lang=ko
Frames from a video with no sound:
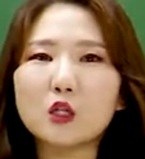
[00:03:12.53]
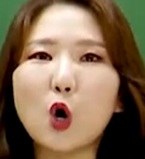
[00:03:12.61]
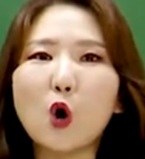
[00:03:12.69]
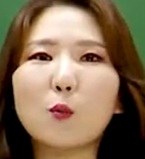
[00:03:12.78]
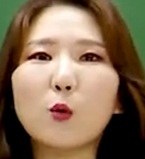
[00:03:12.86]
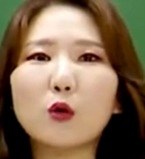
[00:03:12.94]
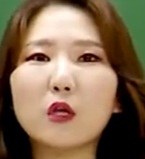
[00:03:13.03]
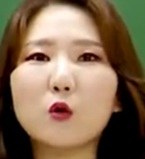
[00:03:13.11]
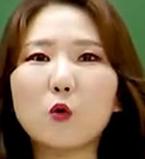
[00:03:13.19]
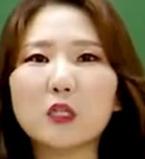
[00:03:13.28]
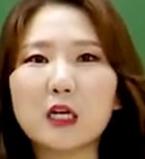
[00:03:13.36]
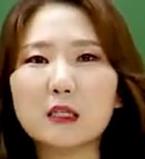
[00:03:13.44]
정보
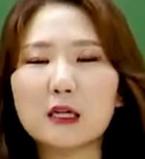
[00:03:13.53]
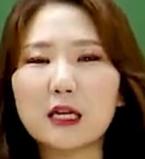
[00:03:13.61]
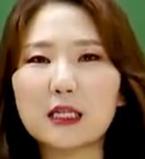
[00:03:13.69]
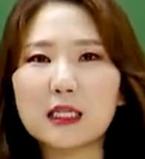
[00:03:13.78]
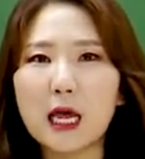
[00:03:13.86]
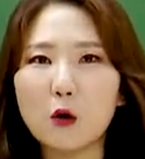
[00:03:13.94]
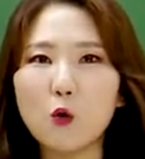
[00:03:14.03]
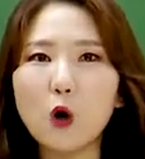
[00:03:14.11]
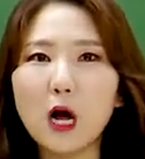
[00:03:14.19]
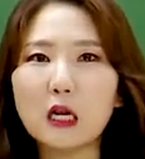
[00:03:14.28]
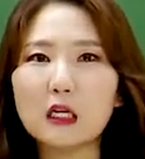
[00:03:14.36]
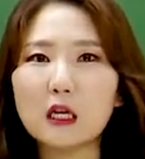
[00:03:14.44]
이용자들에게
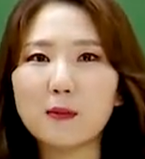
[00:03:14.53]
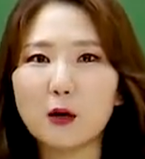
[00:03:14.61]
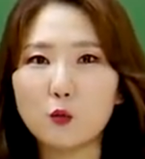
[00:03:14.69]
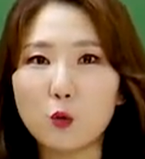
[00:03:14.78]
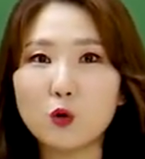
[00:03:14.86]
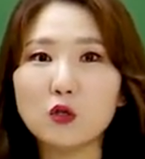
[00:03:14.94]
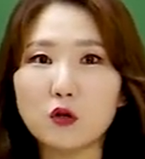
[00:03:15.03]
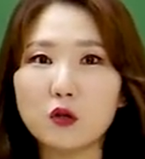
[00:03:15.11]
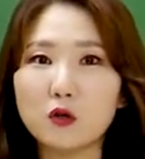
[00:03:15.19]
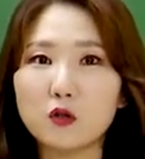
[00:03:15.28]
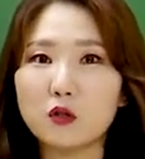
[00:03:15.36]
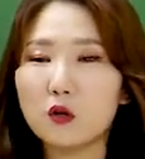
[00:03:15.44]
제공하는 게 바로
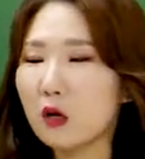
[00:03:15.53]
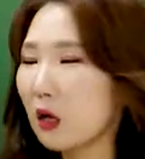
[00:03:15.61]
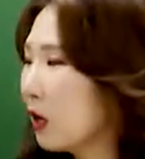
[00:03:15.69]
목적이었죠.